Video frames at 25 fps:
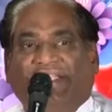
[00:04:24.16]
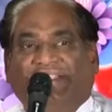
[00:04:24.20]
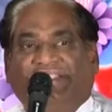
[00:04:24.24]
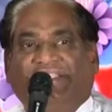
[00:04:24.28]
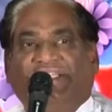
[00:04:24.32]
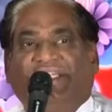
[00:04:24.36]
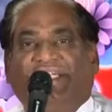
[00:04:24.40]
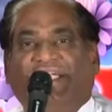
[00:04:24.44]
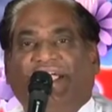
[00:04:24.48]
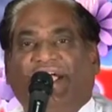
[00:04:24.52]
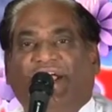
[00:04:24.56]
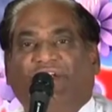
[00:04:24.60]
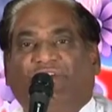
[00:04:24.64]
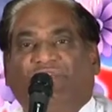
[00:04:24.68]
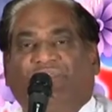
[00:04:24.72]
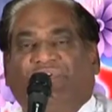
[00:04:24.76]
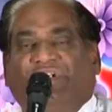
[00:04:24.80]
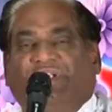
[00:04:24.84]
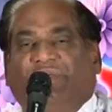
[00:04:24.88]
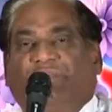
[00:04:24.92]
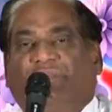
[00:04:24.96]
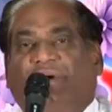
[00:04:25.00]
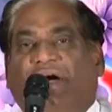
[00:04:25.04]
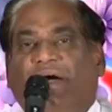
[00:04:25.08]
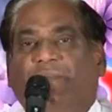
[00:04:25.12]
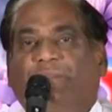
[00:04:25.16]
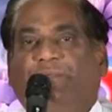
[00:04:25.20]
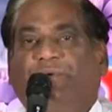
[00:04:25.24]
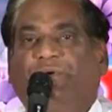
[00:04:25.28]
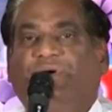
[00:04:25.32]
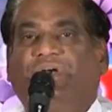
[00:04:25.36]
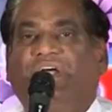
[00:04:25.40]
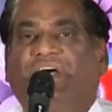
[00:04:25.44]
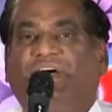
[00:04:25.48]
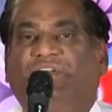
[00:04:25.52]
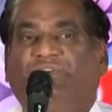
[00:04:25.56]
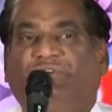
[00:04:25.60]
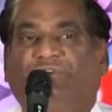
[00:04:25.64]
అయితే అటువంటి బాపు
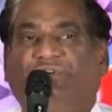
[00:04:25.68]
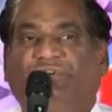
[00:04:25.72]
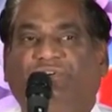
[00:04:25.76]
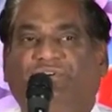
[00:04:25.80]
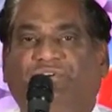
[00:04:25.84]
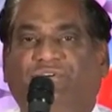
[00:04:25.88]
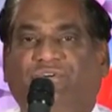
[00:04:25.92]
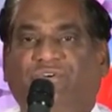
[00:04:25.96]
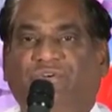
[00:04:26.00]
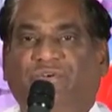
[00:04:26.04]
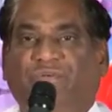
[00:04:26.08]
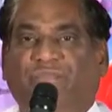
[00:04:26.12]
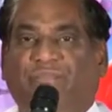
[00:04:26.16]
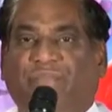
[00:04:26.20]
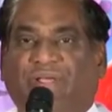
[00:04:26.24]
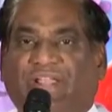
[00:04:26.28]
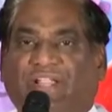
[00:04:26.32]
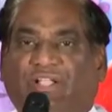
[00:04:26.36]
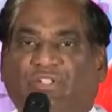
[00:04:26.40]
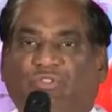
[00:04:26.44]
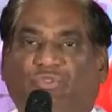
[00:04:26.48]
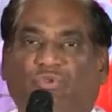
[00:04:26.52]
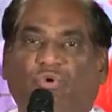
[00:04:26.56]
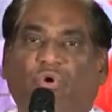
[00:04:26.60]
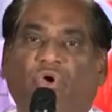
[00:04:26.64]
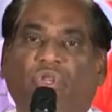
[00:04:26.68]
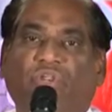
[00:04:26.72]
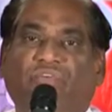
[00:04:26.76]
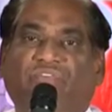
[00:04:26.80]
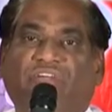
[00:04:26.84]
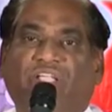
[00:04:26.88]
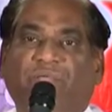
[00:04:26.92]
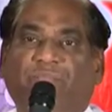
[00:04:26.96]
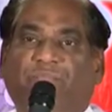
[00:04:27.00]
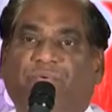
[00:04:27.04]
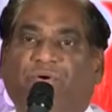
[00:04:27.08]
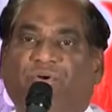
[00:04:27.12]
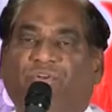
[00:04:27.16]
గారు మనకి దూరం
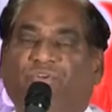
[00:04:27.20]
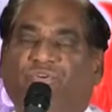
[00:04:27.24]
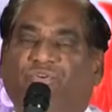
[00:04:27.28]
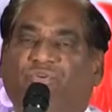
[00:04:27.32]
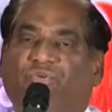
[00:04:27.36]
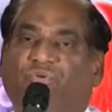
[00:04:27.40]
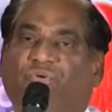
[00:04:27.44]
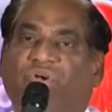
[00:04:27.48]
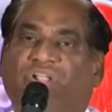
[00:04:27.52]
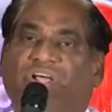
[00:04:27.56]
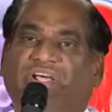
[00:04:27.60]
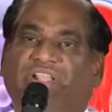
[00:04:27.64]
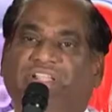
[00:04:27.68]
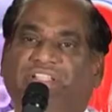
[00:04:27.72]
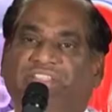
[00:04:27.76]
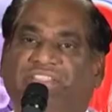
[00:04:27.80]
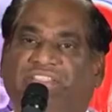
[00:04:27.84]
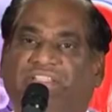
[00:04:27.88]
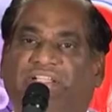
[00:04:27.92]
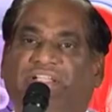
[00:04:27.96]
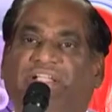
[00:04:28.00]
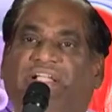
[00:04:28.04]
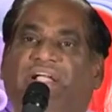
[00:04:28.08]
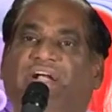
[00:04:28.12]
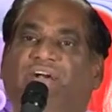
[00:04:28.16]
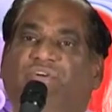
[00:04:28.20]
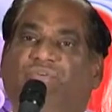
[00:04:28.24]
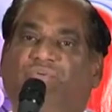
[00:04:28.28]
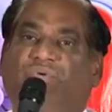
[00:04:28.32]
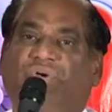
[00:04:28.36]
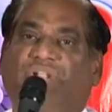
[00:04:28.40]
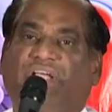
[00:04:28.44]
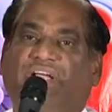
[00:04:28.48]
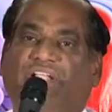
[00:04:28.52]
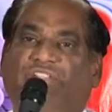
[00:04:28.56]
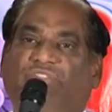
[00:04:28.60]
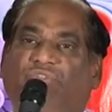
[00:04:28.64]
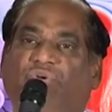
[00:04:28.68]
అయిపోవడం కూడా నిజంగా
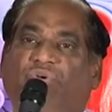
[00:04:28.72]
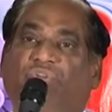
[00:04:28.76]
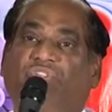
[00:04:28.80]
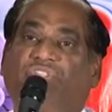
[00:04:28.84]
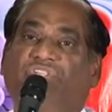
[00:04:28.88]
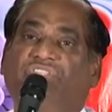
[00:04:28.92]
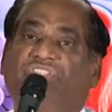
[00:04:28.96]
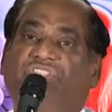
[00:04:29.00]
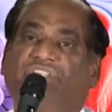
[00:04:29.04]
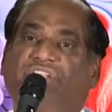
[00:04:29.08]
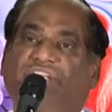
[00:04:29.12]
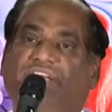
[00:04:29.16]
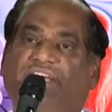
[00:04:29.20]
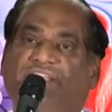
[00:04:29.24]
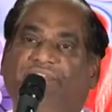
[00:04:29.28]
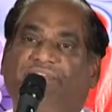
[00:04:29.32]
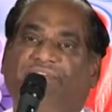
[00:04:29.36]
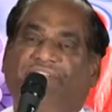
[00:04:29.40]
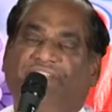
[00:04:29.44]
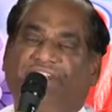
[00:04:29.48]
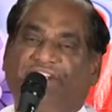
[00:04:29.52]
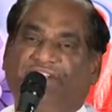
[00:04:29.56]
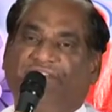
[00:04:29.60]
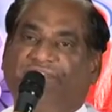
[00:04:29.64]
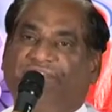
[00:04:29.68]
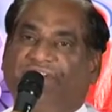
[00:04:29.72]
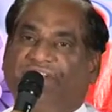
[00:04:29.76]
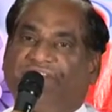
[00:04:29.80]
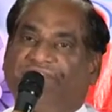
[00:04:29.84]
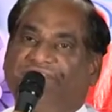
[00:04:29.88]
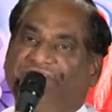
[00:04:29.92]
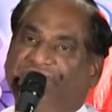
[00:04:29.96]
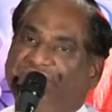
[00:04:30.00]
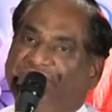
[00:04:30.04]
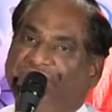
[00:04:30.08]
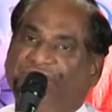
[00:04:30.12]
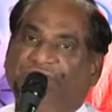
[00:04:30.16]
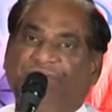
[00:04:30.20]
కూడా దురదృష్టకరమైనటువంటి
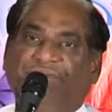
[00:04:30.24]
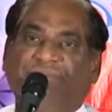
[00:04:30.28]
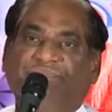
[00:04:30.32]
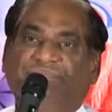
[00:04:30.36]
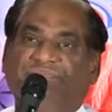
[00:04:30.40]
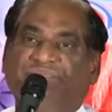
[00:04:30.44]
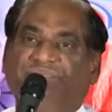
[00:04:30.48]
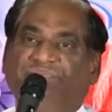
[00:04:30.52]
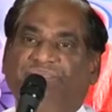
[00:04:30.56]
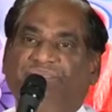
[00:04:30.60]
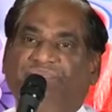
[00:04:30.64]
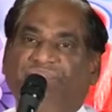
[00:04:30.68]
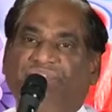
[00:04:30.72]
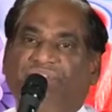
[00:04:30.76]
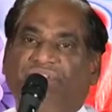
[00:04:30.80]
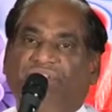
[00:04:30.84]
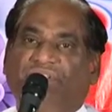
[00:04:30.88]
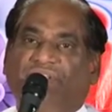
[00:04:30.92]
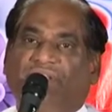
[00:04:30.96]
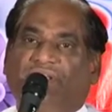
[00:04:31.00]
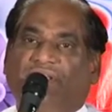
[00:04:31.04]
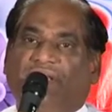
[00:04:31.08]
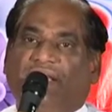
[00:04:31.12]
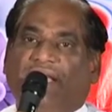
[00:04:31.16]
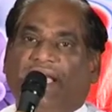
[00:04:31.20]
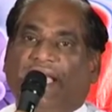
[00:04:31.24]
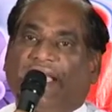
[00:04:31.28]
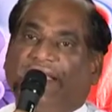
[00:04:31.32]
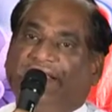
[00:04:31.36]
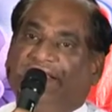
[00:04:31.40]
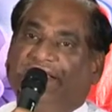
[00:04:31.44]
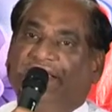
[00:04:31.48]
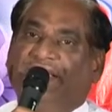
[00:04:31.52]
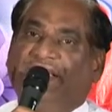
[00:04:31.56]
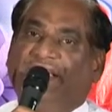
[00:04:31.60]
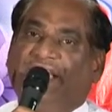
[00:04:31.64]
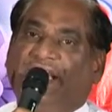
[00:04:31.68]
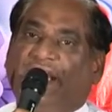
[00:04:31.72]
విషయం
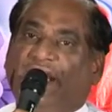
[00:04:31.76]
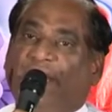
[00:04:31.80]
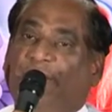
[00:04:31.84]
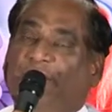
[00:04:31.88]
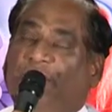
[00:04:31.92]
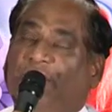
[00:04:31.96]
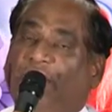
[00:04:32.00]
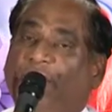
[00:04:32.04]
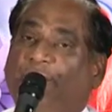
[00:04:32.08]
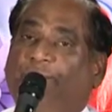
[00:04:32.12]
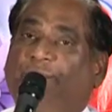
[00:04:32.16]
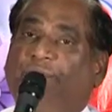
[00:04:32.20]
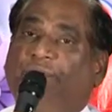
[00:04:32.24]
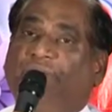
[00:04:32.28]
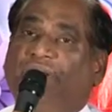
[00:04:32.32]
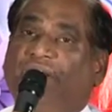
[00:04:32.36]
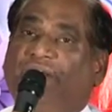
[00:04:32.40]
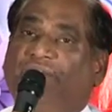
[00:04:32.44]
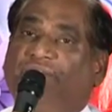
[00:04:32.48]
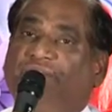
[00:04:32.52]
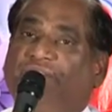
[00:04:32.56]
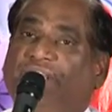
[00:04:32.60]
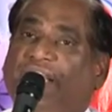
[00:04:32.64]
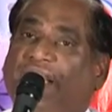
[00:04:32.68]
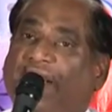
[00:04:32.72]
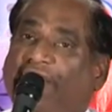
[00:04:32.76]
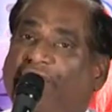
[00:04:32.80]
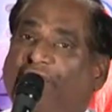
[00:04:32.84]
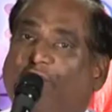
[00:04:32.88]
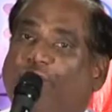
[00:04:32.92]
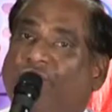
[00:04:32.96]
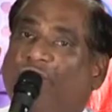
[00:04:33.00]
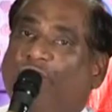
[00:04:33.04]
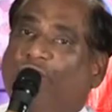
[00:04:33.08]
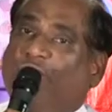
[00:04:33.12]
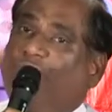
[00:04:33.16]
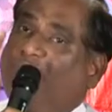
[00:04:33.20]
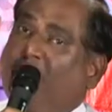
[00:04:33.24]
అయితే ఆ బాపు గారు
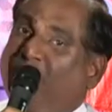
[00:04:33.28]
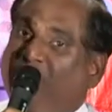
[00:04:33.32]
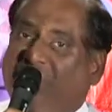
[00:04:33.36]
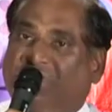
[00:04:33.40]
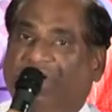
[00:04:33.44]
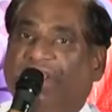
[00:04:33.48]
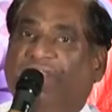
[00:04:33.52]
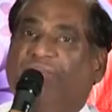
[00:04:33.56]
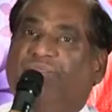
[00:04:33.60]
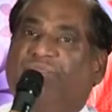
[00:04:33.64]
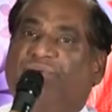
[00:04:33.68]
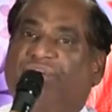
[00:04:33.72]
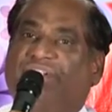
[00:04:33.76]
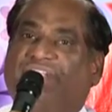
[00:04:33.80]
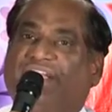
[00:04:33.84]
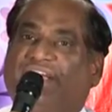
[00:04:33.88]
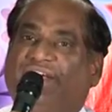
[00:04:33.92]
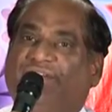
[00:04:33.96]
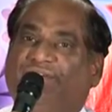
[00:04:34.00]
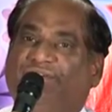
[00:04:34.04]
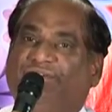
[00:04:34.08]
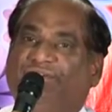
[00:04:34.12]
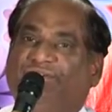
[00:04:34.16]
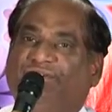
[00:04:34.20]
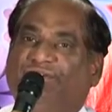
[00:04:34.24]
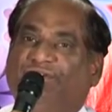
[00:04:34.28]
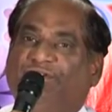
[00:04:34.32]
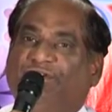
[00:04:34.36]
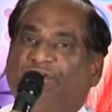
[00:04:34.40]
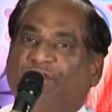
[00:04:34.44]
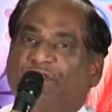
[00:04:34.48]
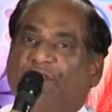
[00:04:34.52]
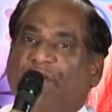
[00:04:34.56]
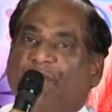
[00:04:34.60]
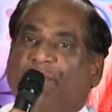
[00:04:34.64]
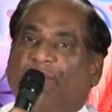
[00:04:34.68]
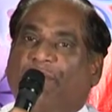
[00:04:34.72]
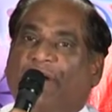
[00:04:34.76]
ఎక్కడో పుట్టే ఉంటారు
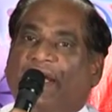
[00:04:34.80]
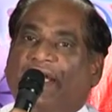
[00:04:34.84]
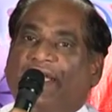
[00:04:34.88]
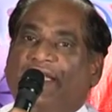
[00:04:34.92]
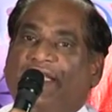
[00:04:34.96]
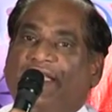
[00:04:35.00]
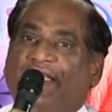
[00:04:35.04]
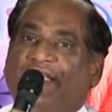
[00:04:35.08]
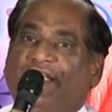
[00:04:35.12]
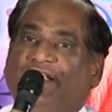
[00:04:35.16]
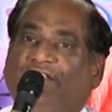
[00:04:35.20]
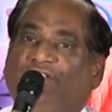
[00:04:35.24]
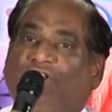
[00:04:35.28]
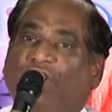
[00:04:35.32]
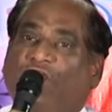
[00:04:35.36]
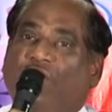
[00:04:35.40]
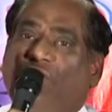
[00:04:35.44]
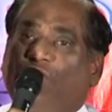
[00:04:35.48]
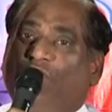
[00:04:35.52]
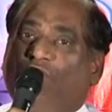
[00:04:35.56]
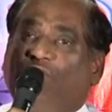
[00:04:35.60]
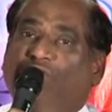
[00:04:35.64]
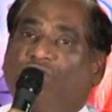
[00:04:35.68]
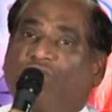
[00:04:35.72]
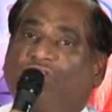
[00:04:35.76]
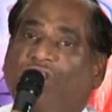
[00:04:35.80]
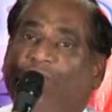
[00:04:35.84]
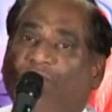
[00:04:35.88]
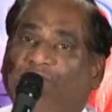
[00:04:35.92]
మళ్ళీ తెలుగు